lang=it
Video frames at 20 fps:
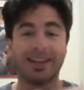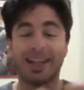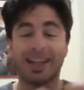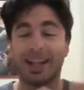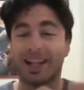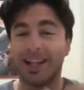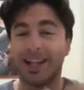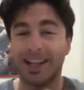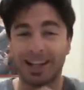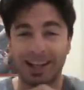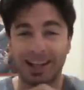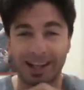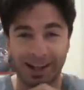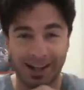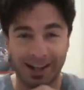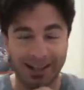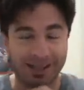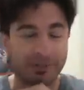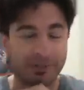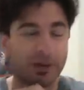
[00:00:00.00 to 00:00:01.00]
nella Lega,
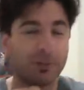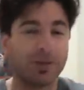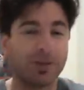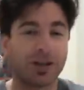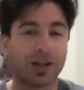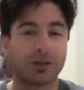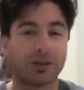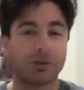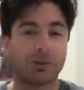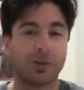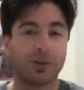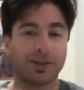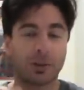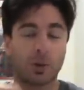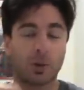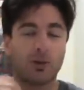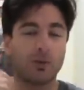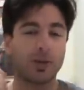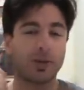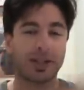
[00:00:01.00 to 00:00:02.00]
ragazzi. Abbiamo cominciato questa
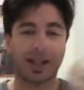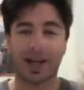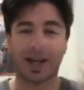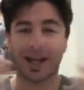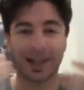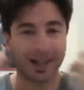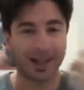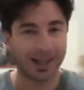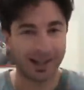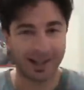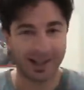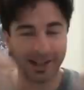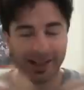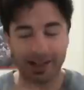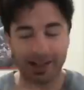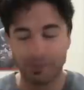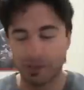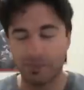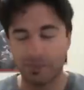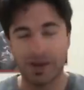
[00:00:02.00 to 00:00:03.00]
nuova unità a Leghe.
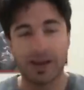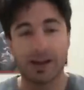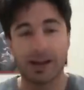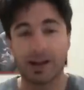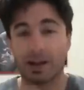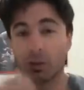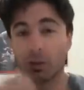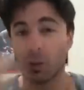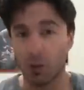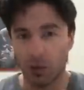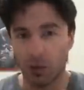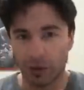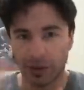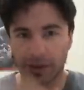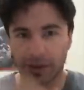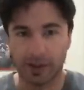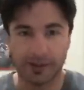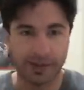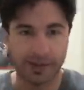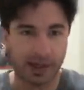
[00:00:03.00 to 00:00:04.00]
La prima era la
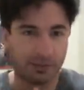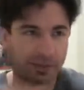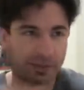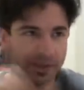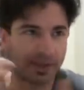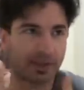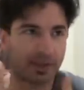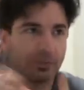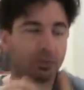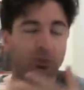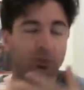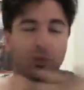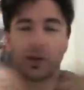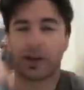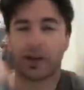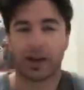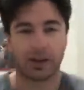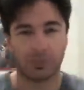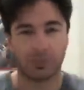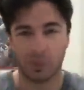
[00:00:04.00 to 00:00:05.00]
War, che sarebbe stata appunto
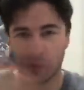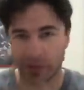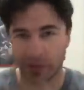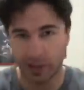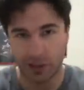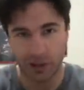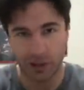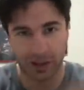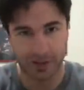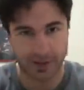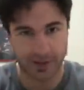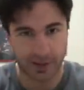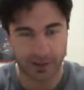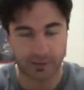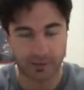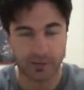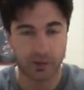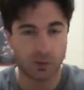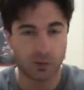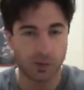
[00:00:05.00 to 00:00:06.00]
la rank mode che c'era
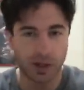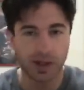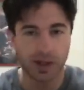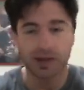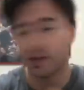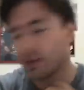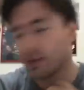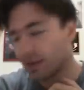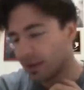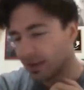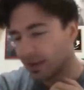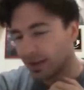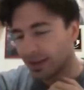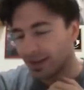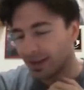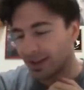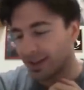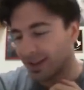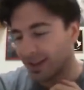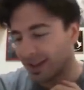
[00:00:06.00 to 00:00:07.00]
stata finora.
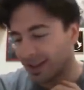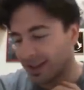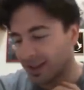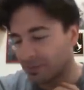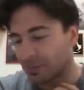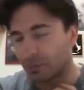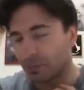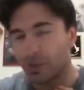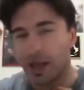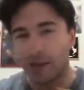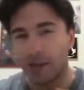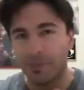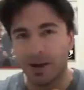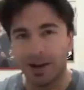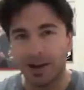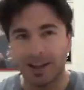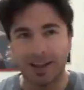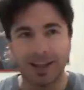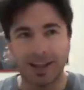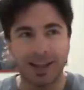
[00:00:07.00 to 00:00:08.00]
E il
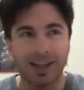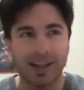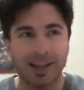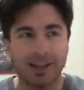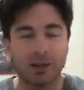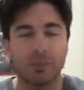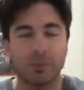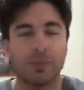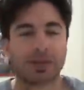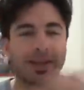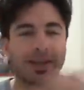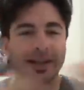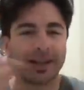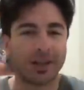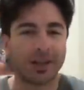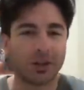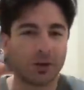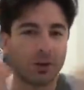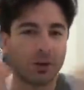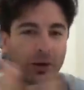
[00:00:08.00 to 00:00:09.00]
problema è che dopo
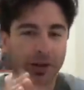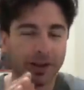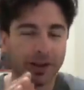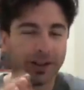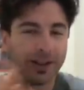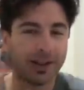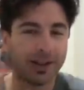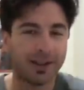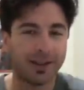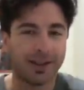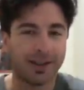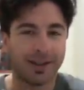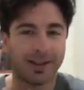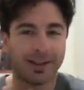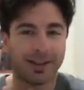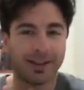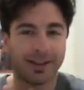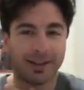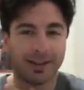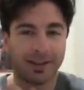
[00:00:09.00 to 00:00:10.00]
7 giorni
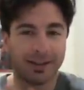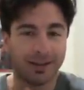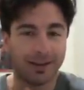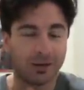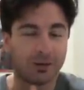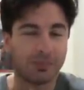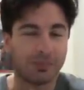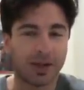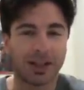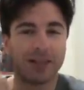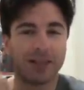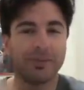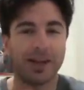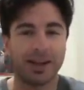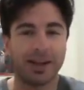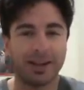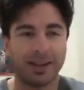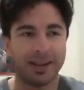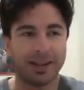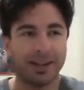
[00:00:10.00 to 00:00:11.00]
di, di
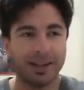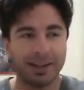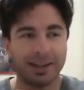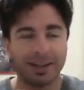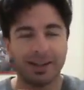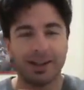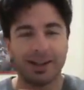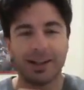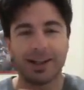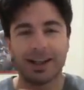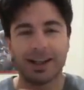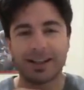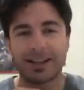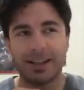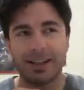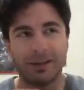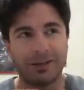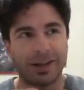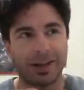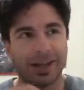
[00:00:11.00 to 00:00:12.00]
combattimenti le
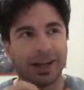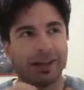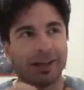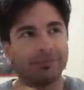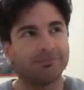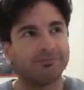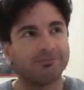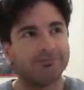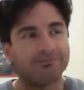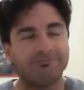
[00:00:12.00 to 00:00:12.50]
classifiche